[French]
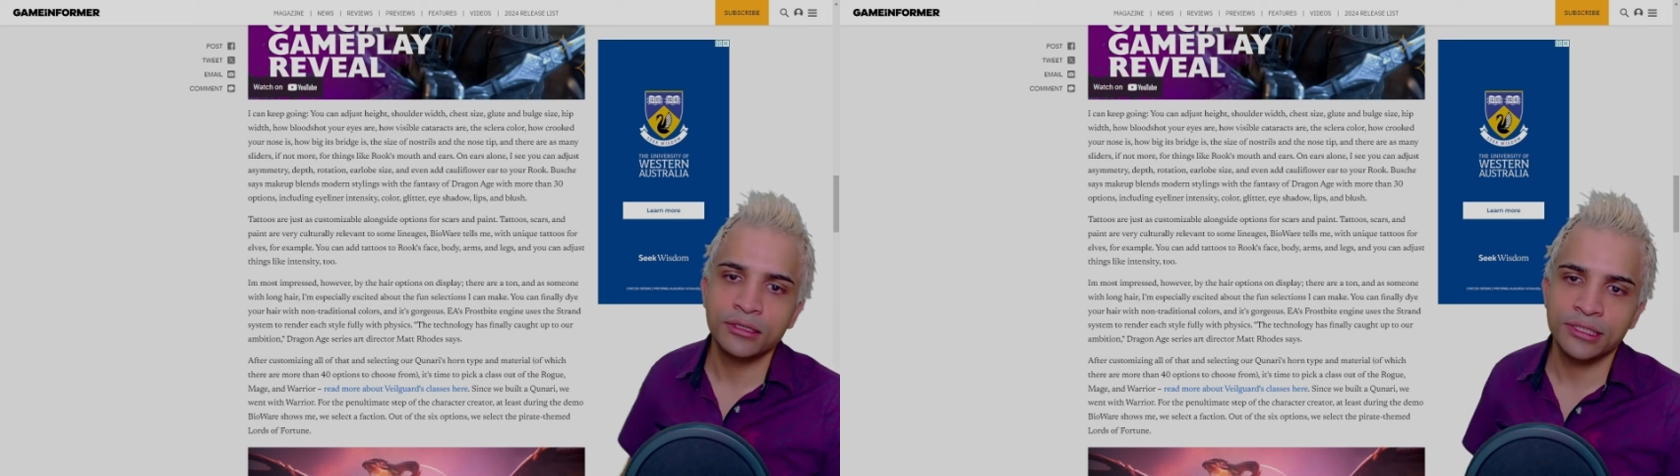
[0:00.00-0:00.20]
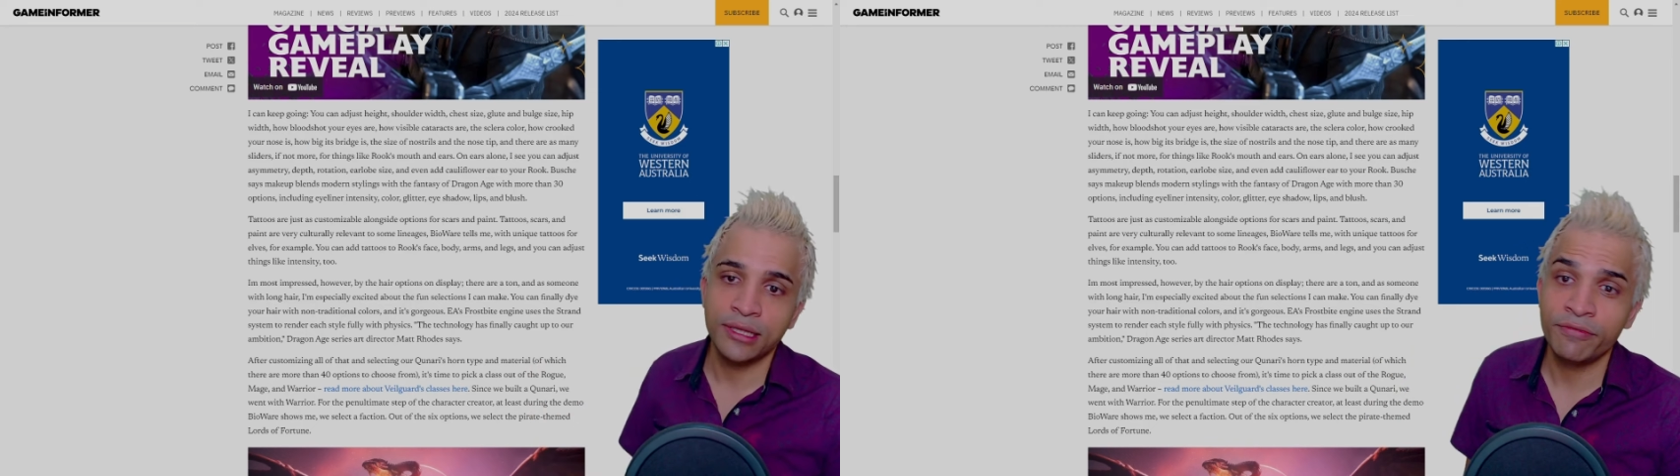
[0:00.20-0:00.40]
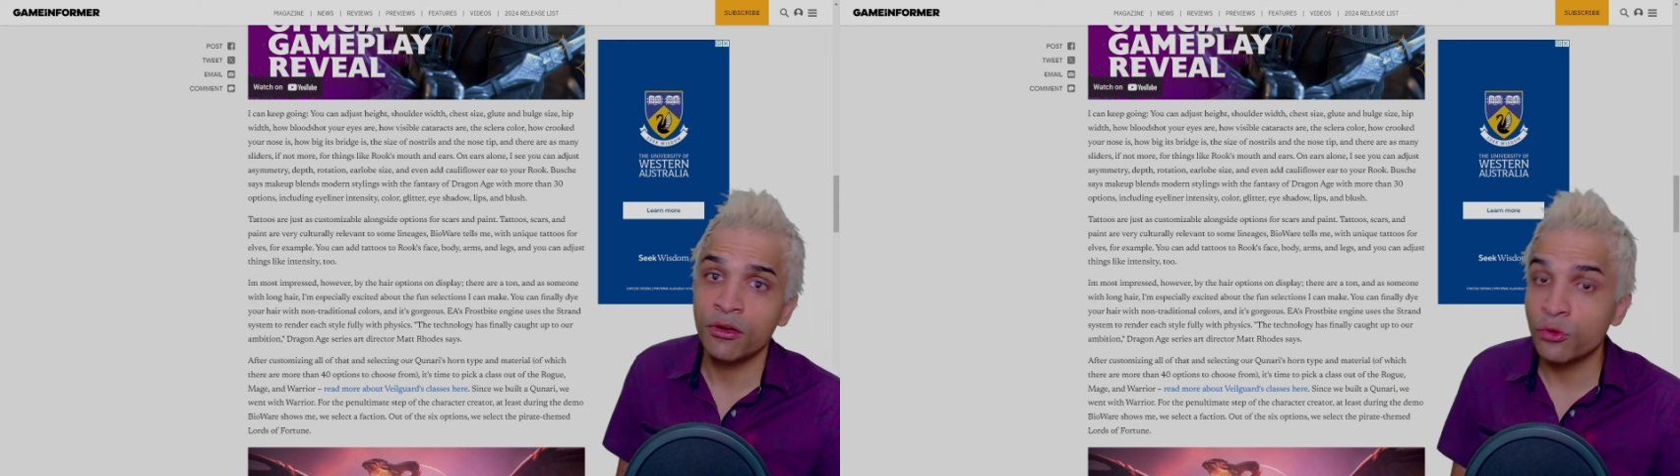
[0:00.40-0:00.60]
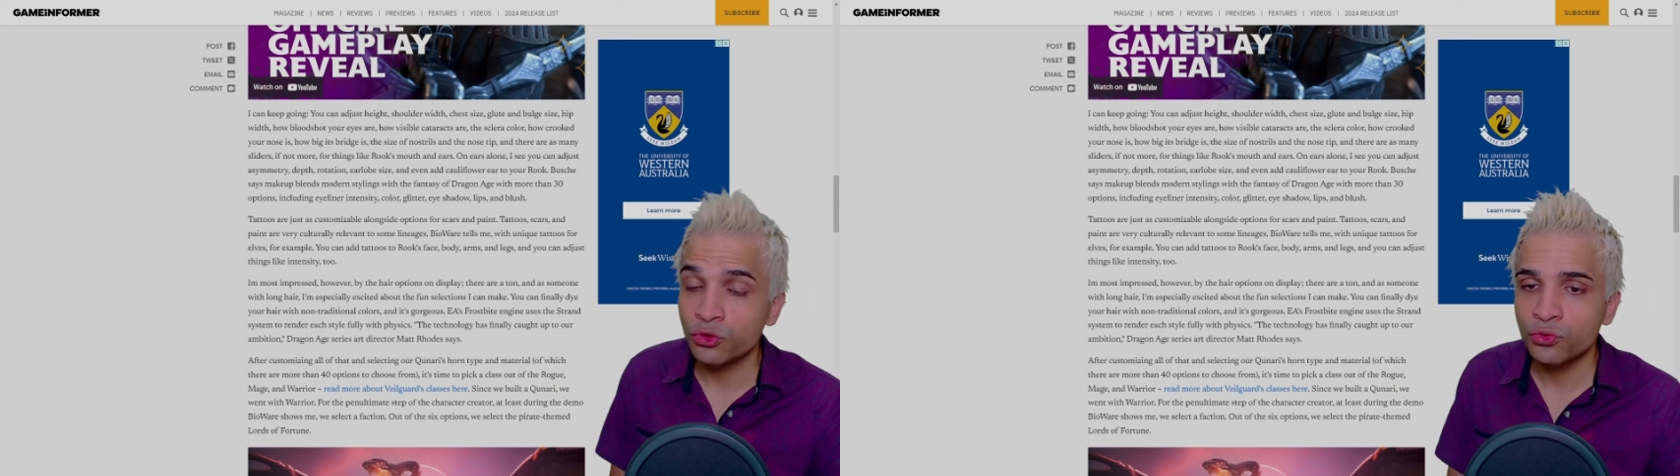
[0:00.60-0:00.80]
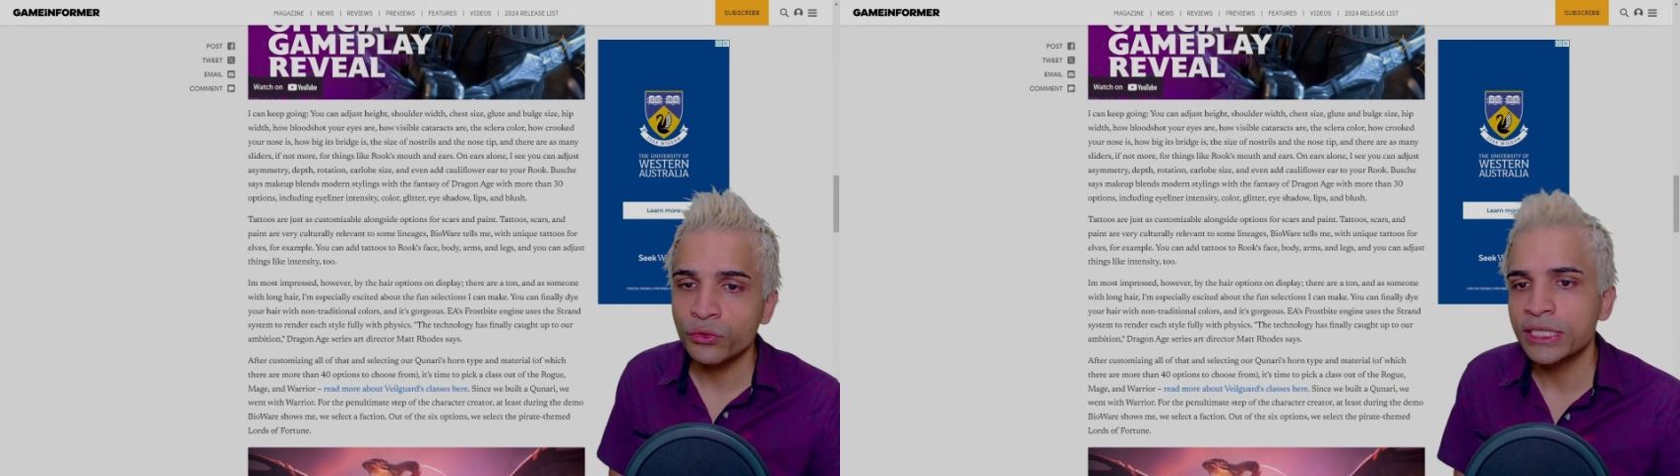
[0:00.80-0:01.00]
ça fait un
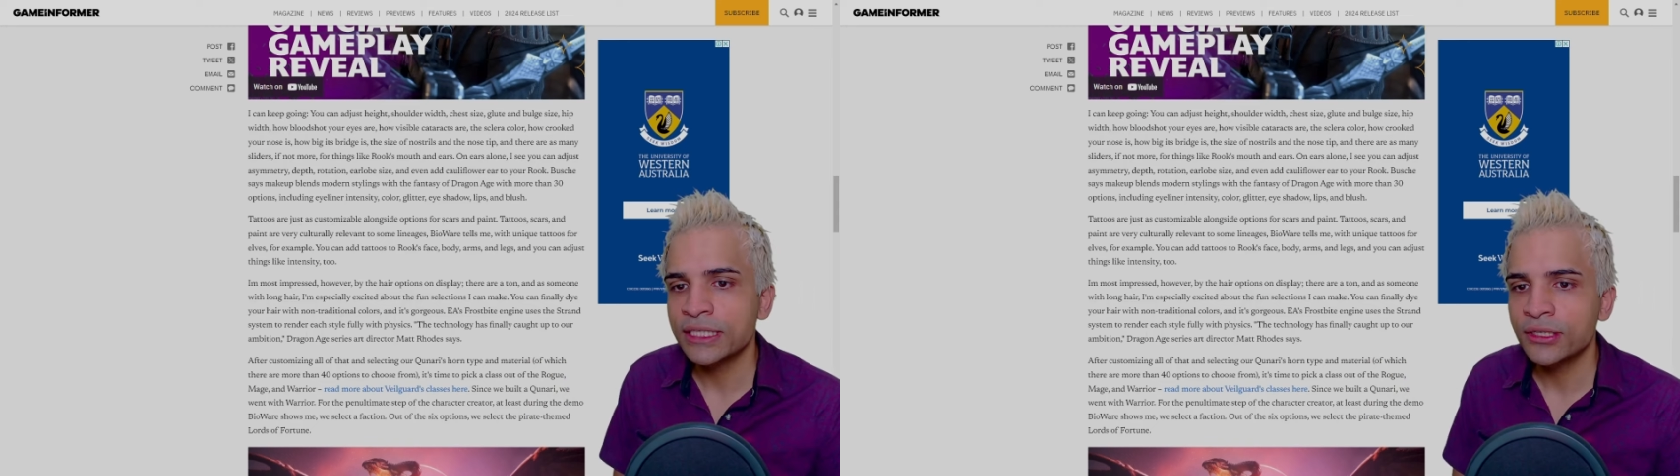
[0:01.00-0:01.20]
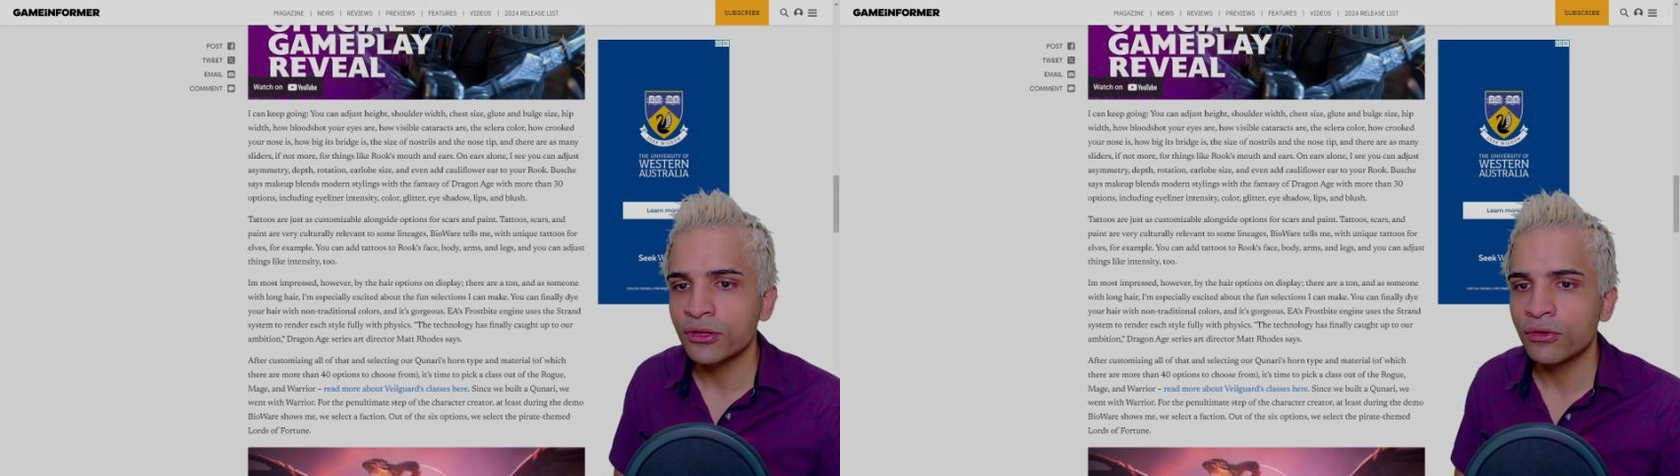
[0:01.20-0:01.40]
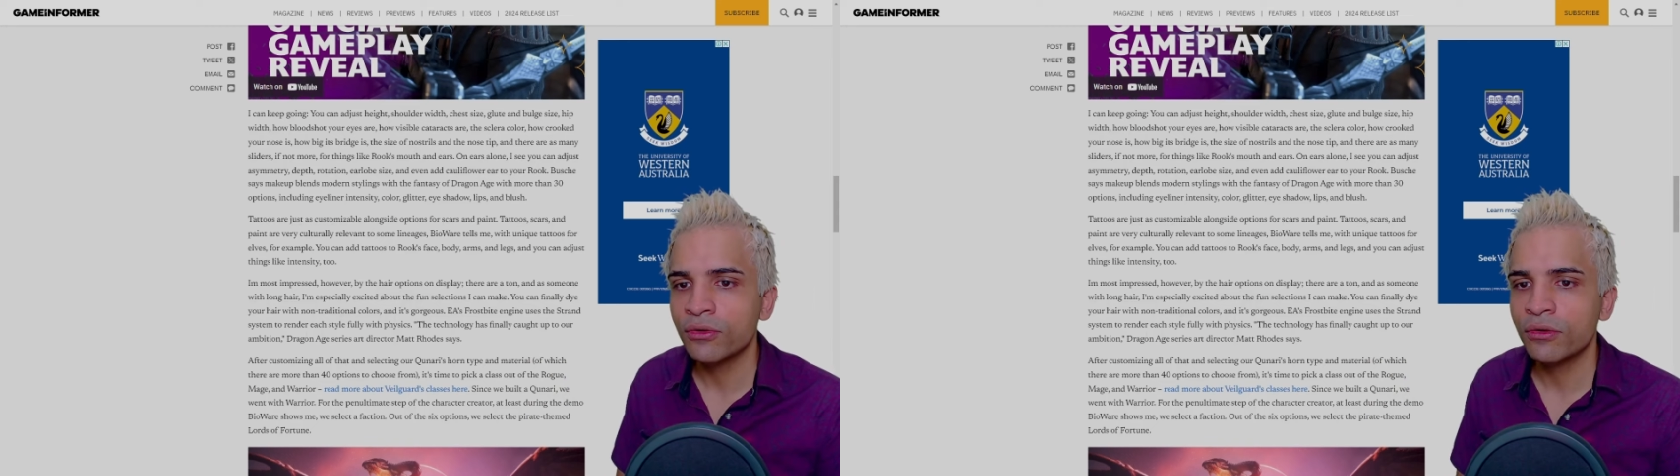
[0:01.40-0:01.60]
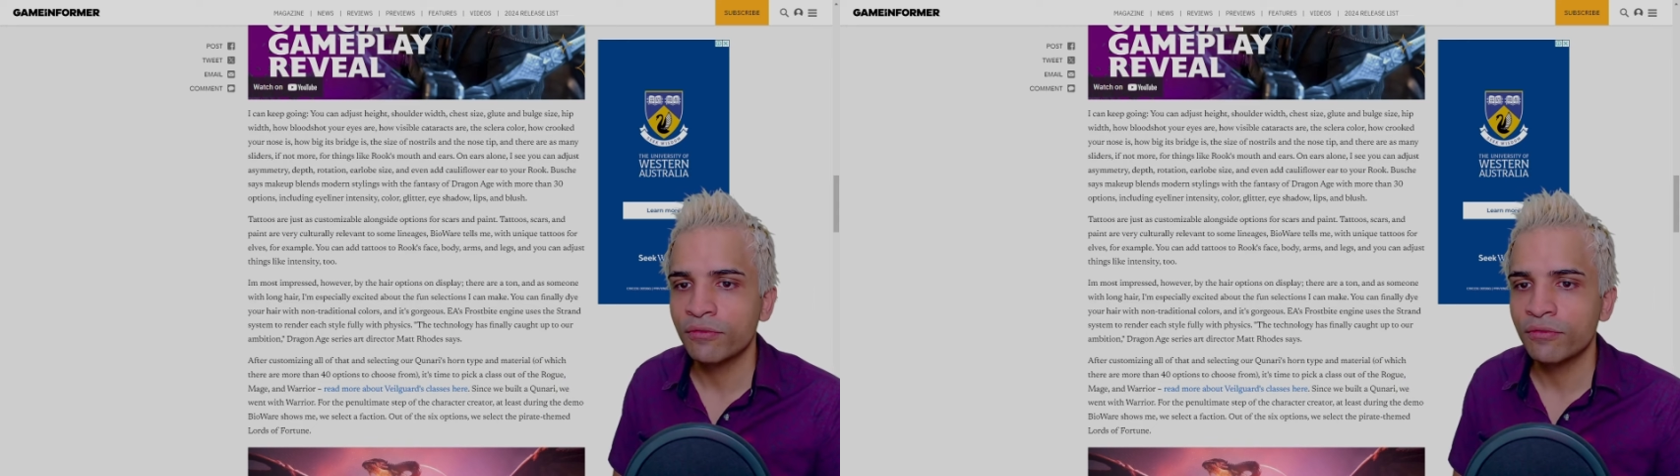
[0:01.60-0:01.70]
retour ici dans